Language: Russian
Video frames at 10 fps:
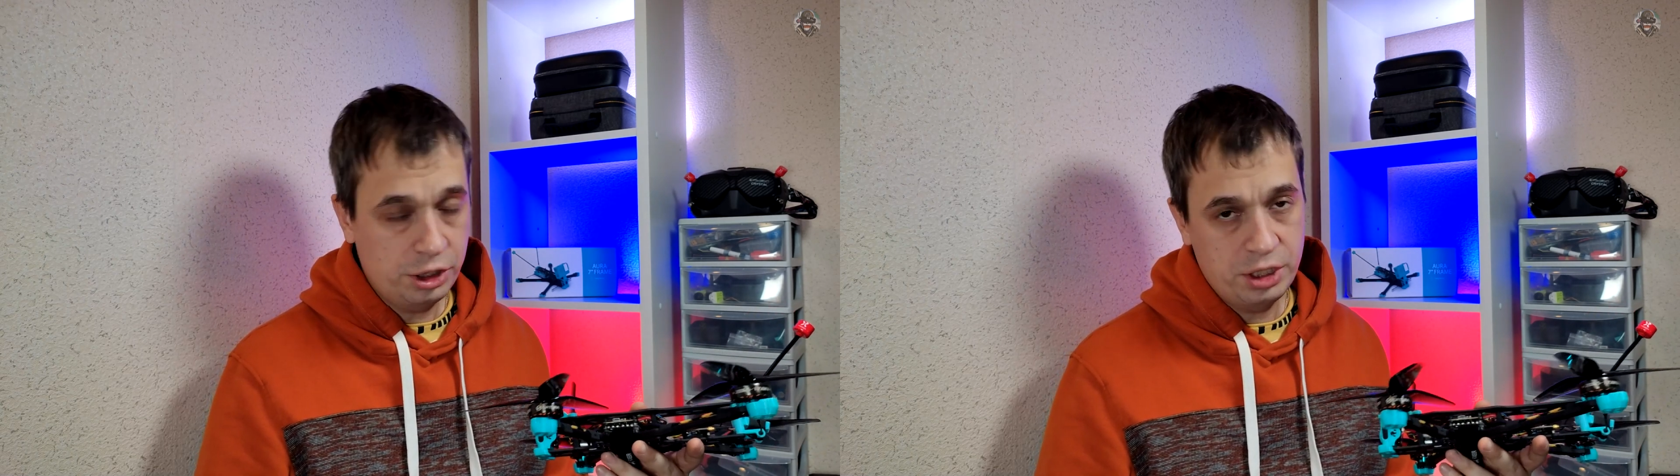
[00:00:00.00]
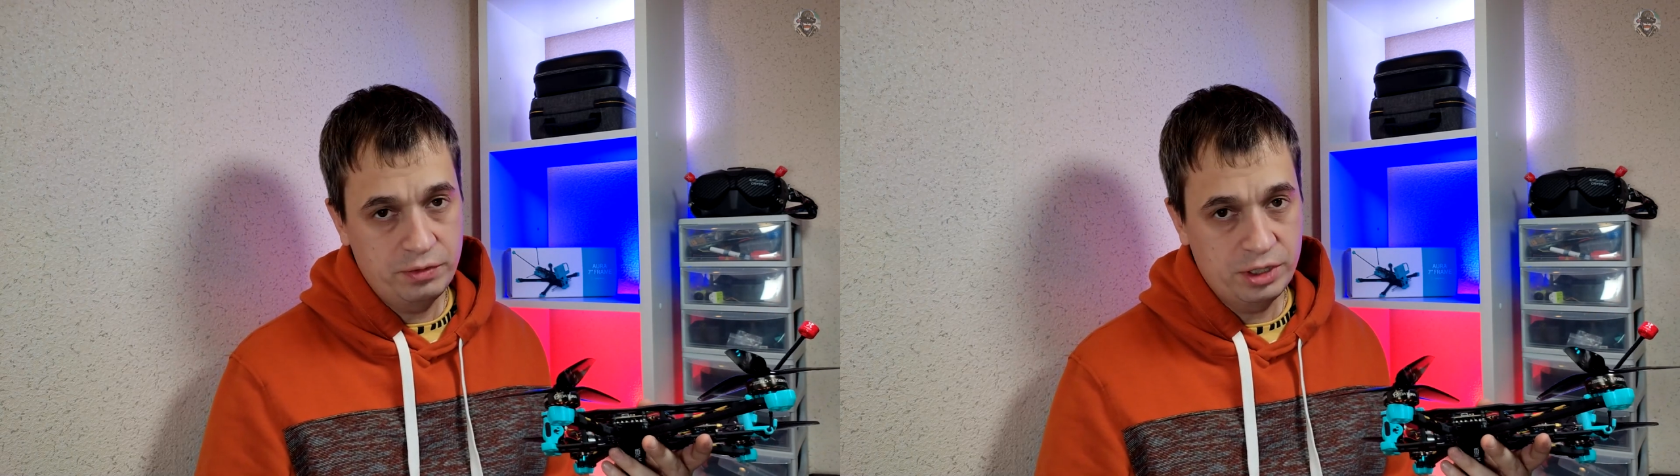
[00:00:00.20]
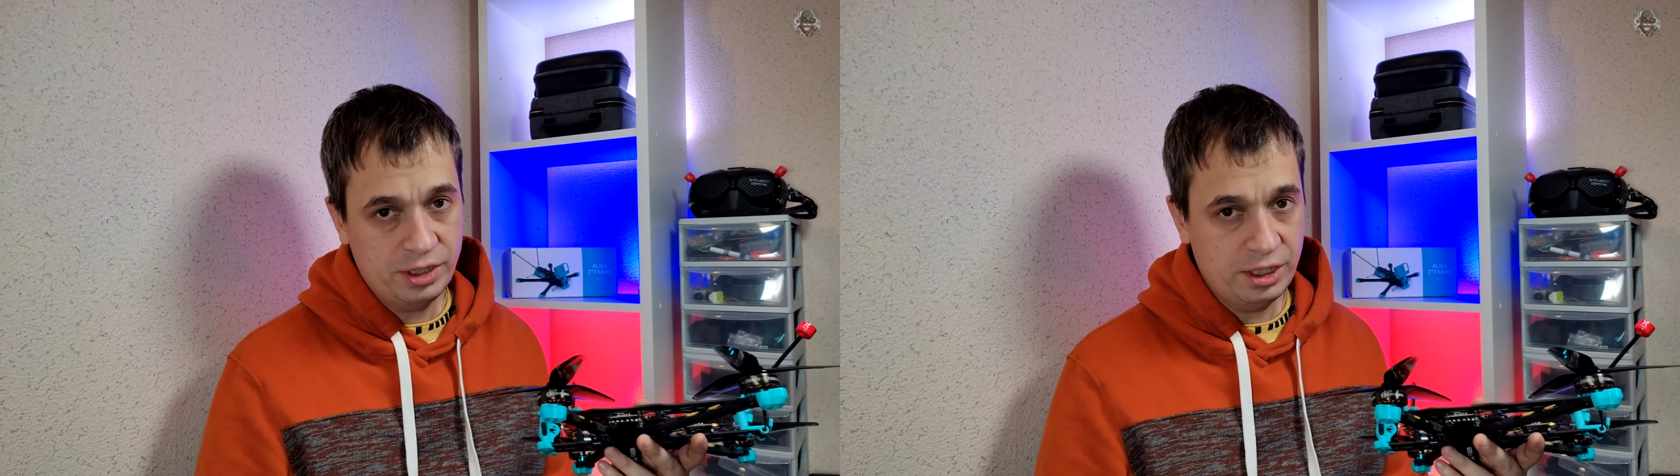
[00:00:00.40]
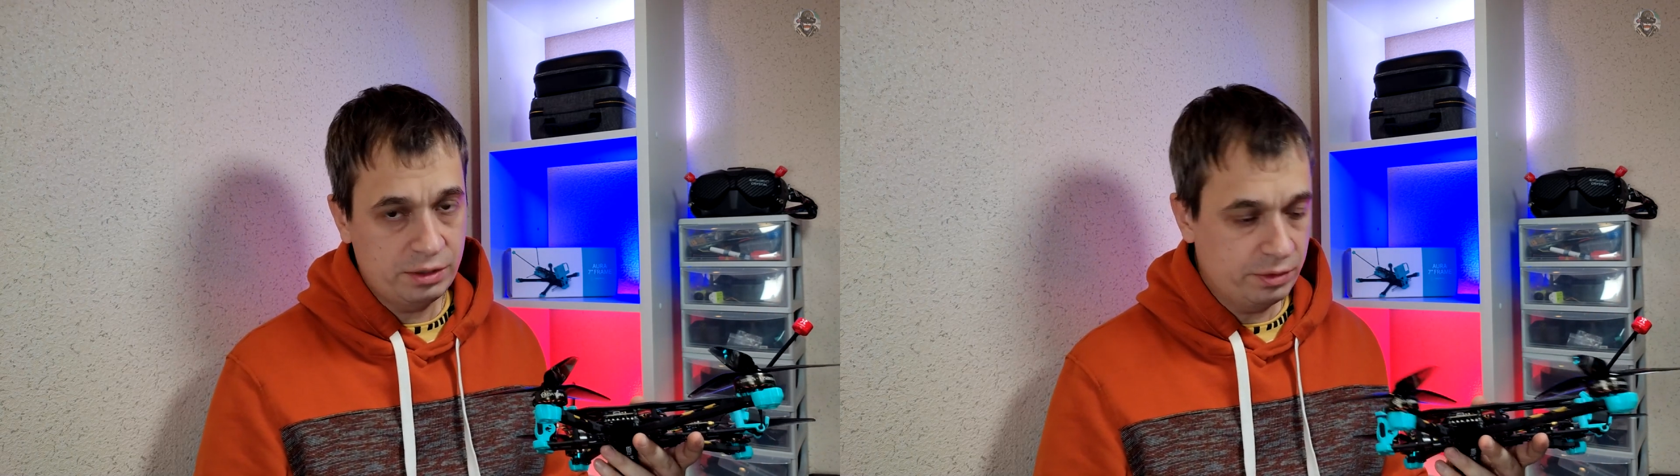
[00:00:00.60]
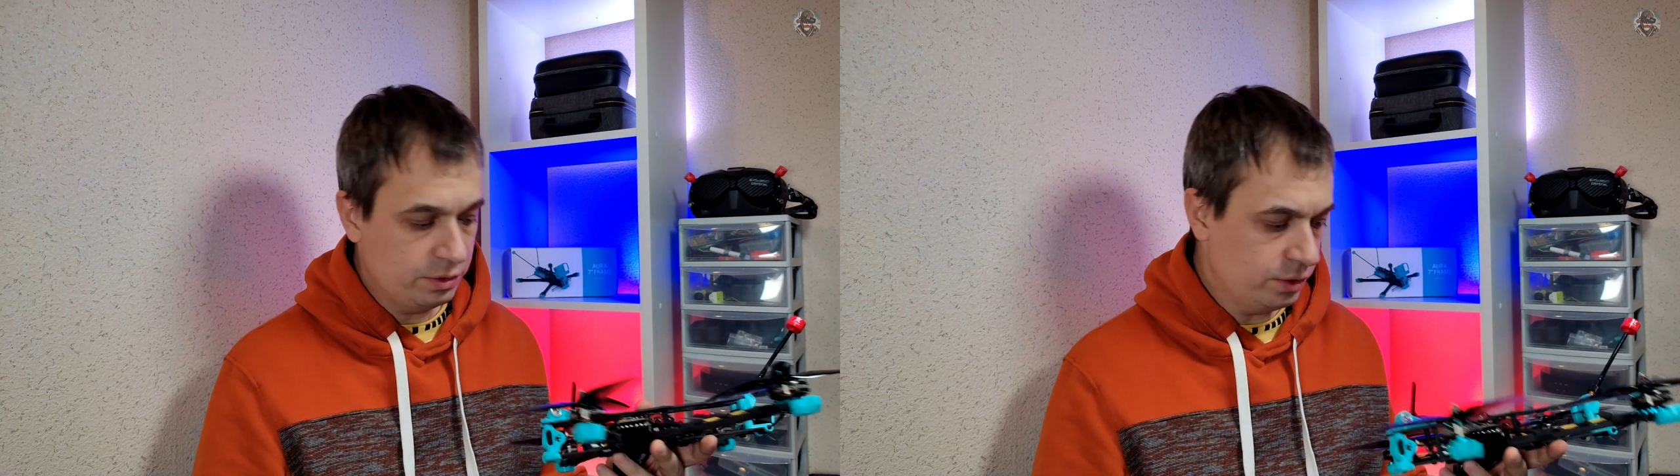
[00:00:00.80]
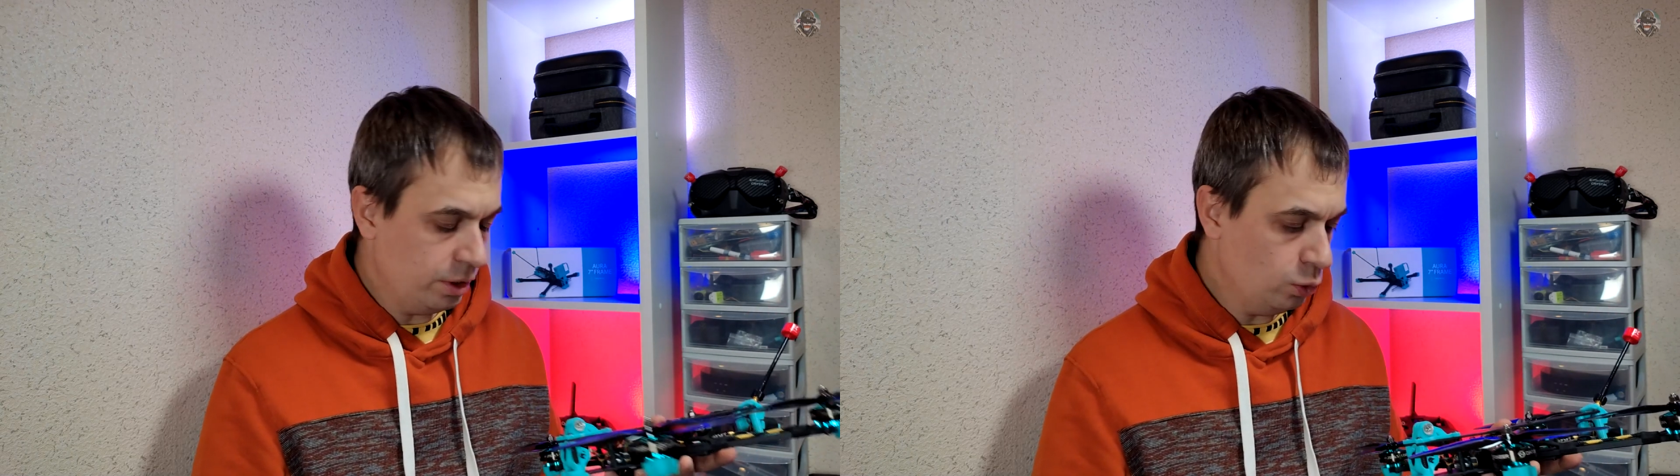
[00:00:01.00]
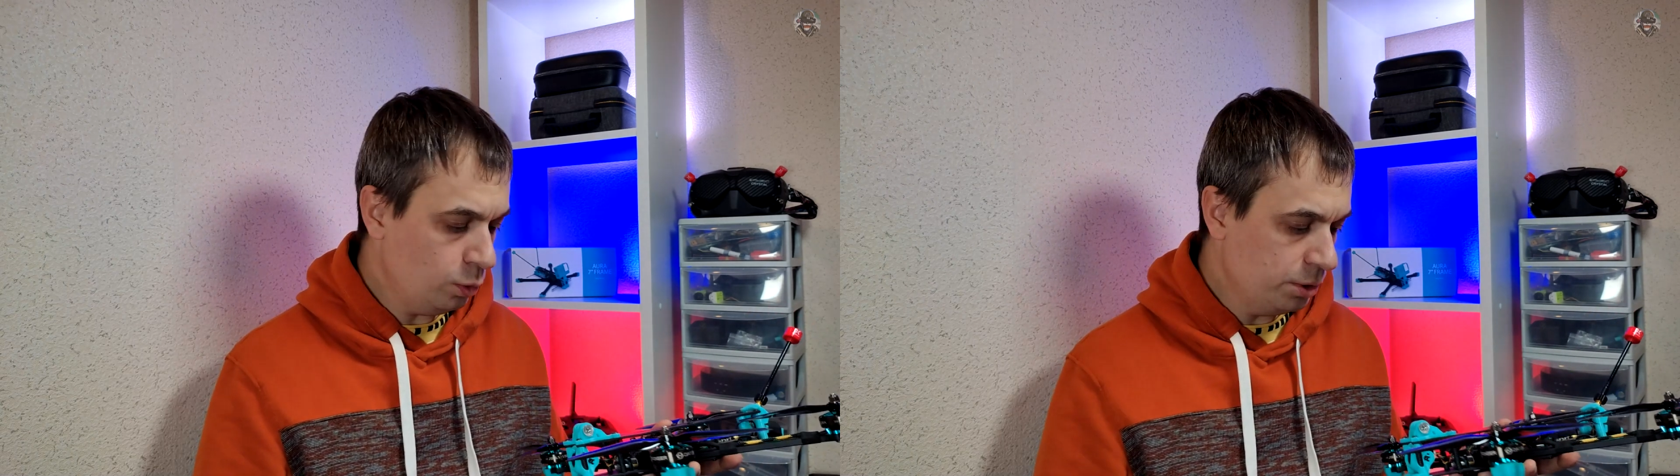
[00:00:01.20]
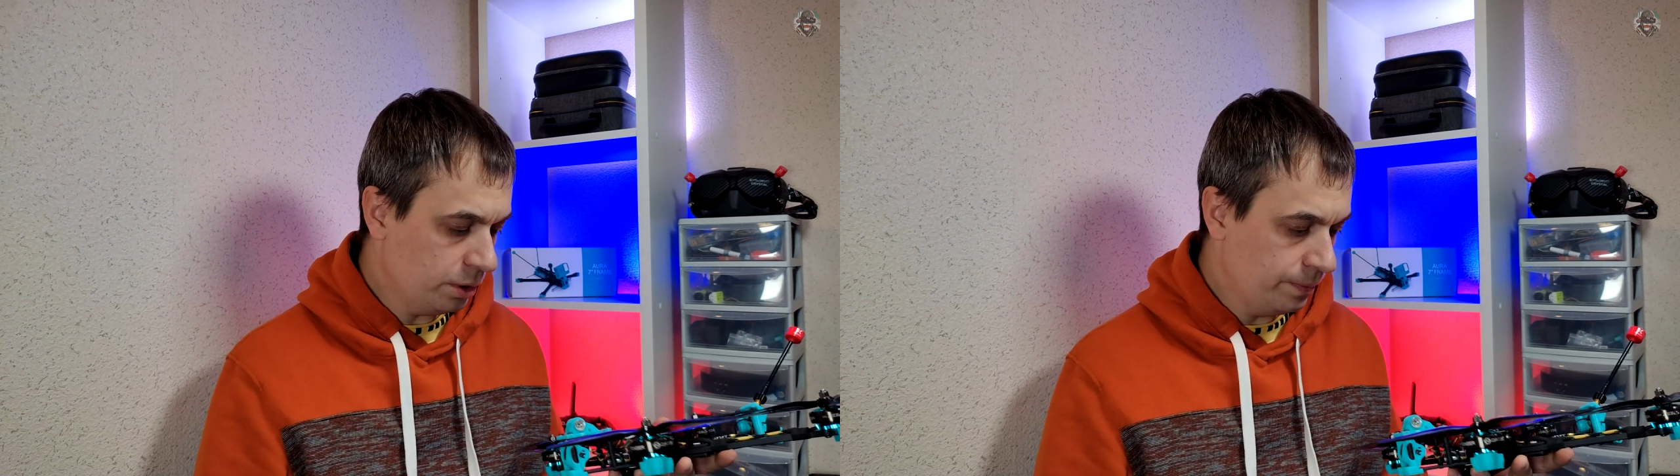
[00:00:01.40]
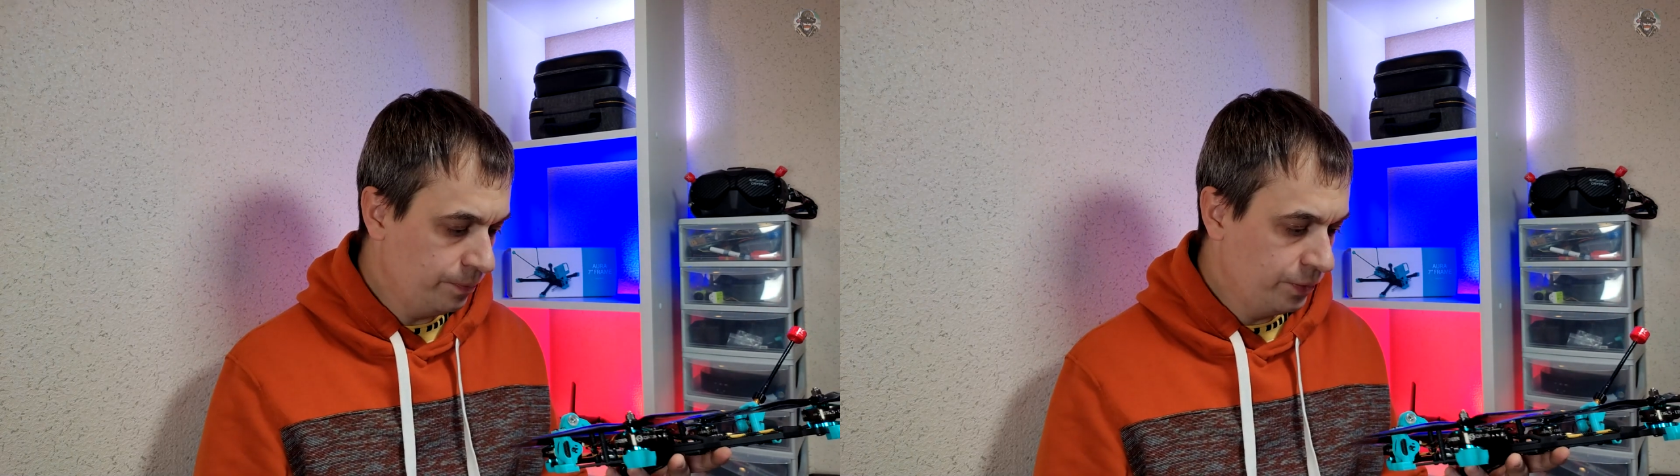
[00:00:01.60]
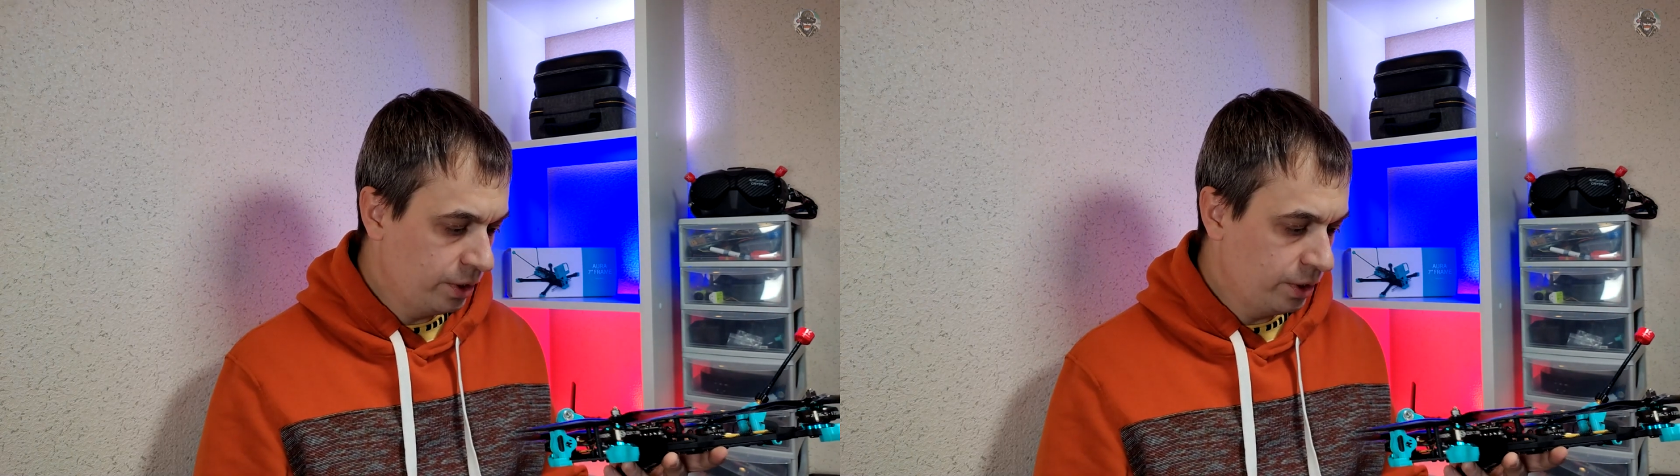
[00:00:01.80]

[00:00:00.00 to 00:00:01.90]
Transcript: точнее фристайловый квадрокоптер –